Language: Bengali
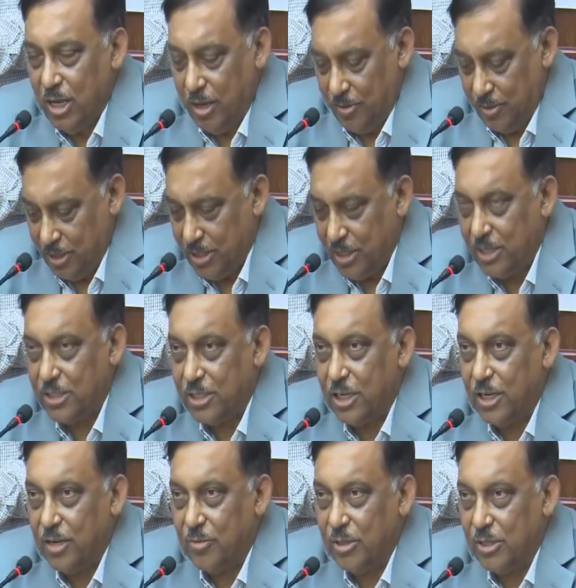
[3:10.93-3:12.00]
আমাদের
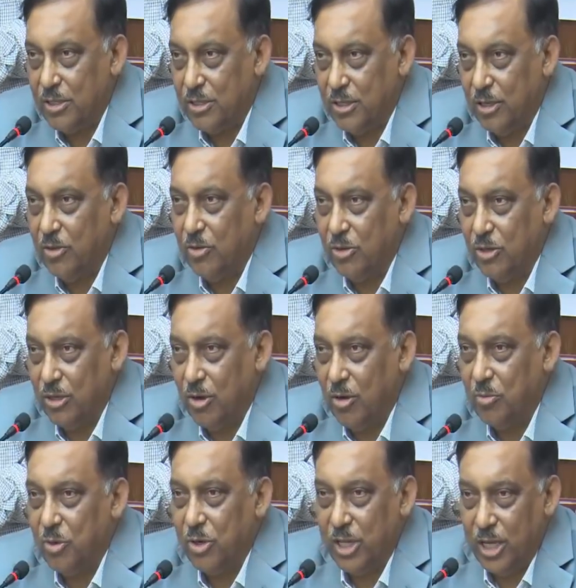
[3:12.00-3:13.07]
সাস্টেইনেবল সিকিউরিটি
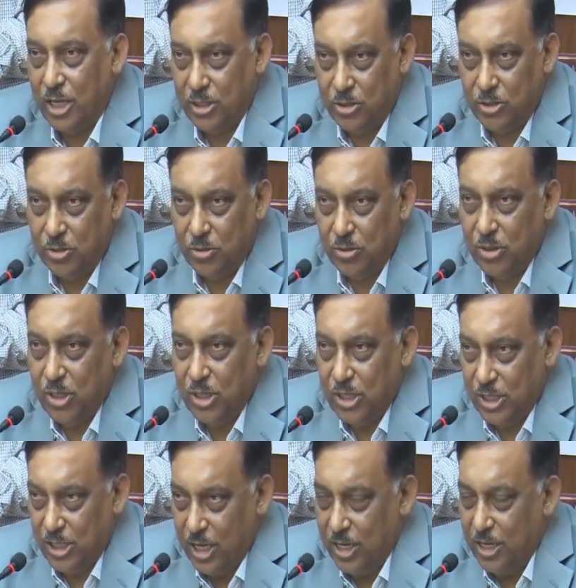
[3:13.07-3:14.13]
অপরিহার্য
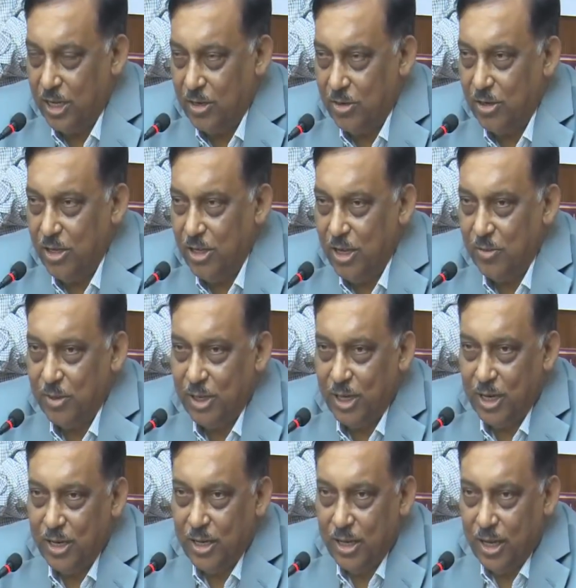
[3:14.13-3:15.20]
সেই কারণেই
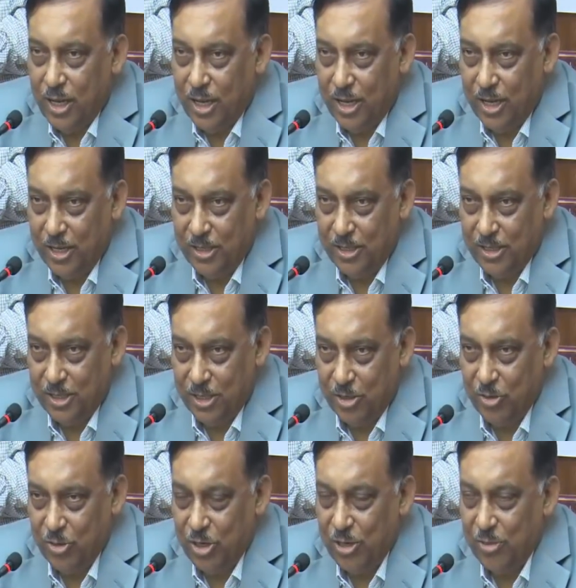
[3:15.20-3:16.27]
আমরা এই যে
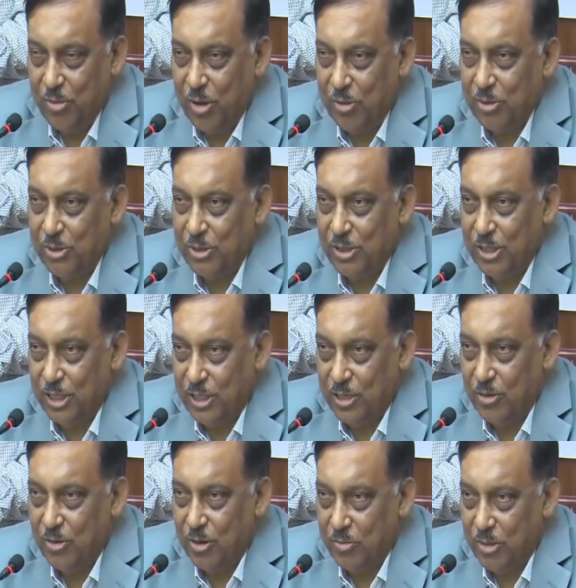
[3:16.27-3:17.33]
সিকিউরিটির ব্যবস্থা
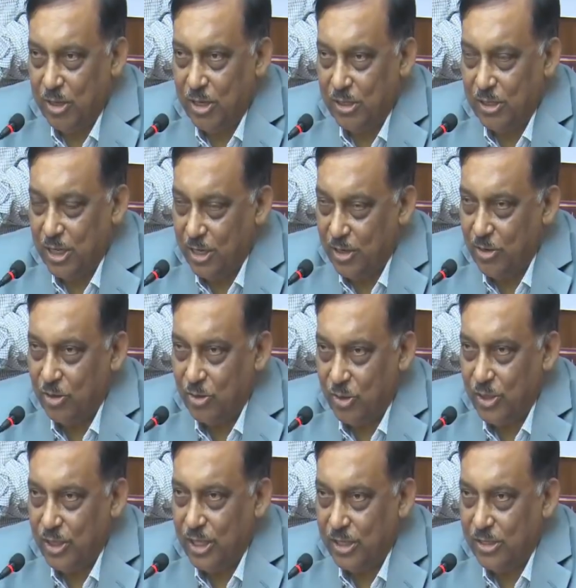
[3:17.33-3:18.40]
এটাও আমরা সেই
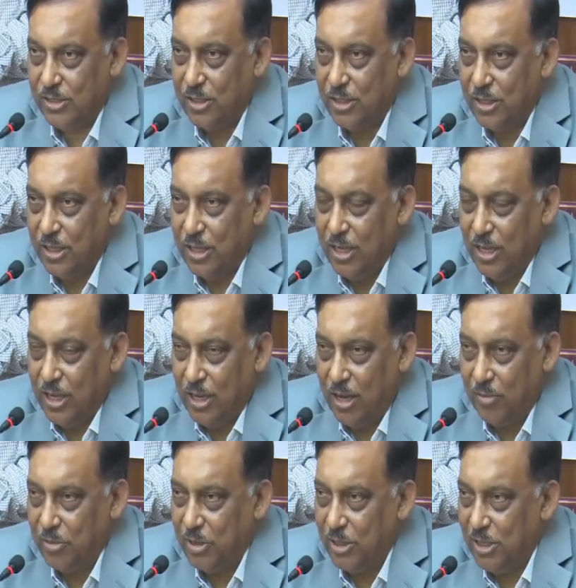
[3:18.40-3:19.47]
নজরেই দেখছি
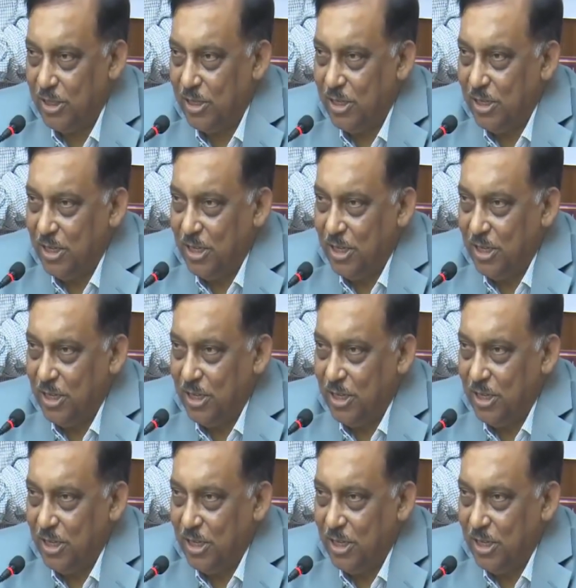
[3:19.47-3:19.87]
আপনাদের